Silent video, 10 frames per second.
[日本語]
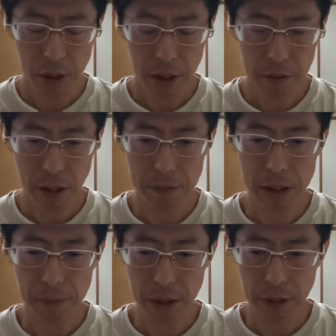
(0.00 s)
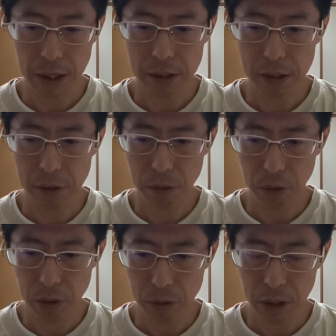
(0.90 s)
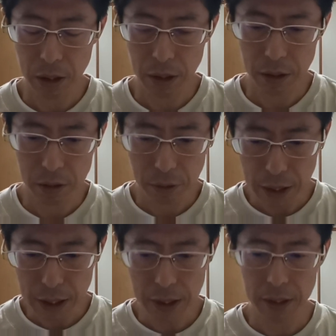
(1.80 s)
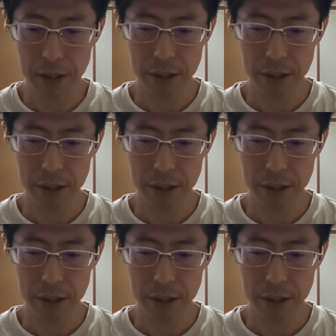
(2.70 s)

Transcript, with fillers: 天の神様への安全のお祈りそれが